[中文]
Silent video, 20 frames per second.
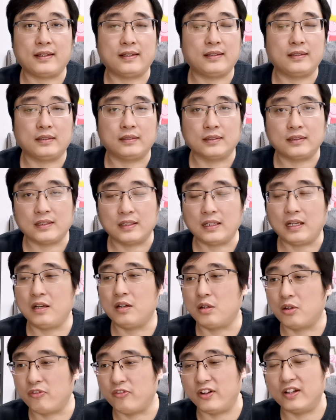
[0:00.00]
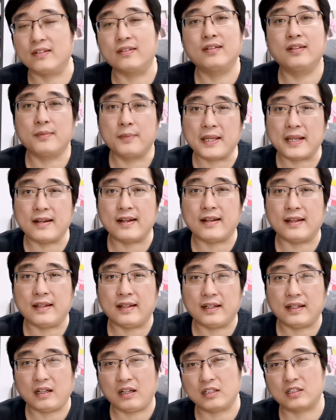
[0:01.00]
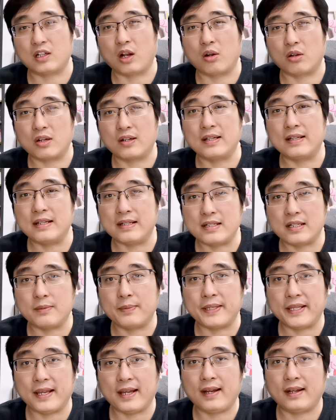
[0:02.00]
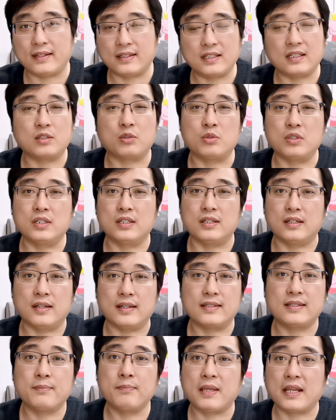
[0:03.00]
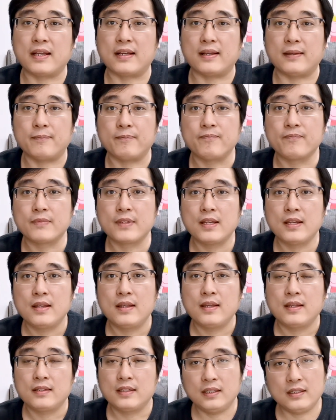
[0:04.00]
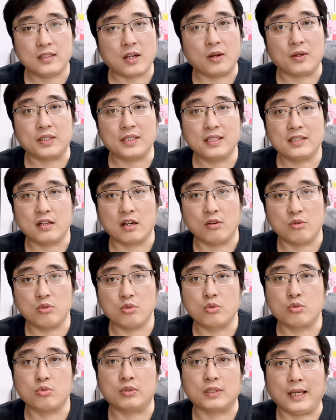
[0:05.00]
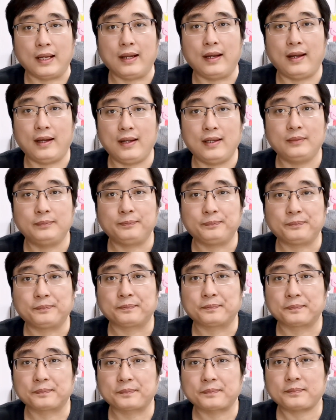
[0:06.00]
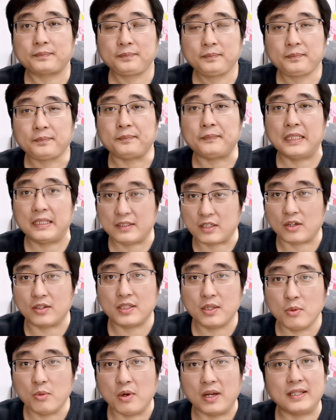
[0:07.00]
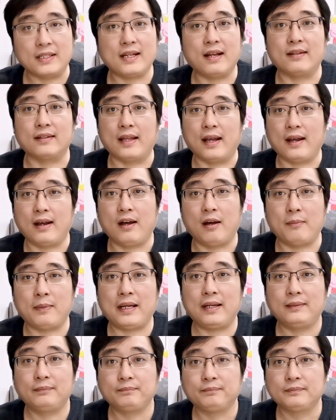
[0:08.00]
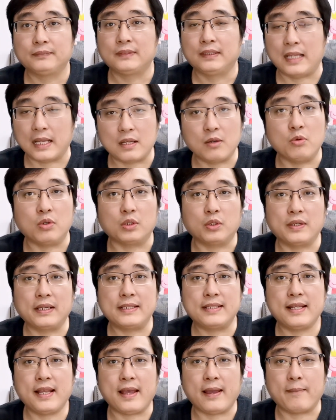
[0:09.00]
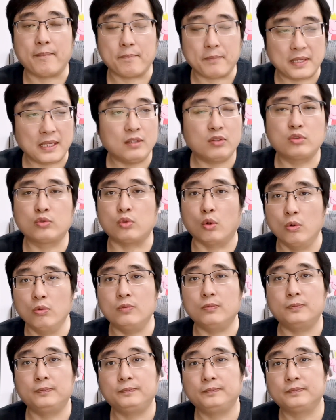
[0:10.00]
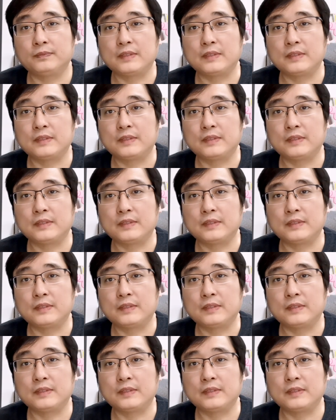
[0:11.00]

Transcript: 啊，然后讽刺别人啊，找着人家视频啊，这种恶心别人。你找一些成熟的啊，找一些我这样的好吗？来跟我对个线，别怂。